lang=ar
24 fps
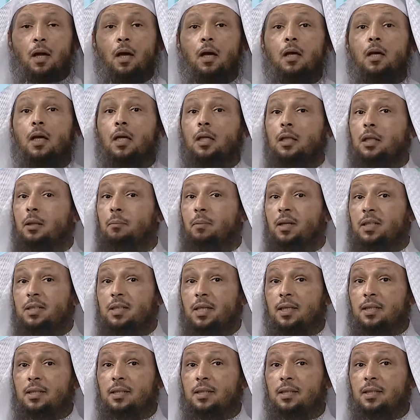
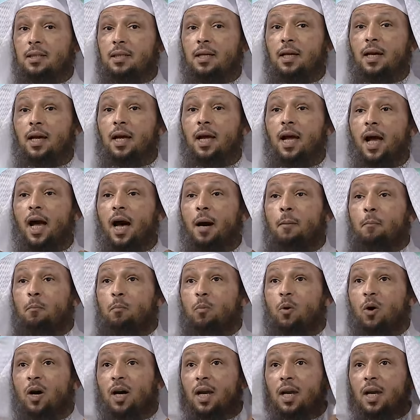رحيمه همها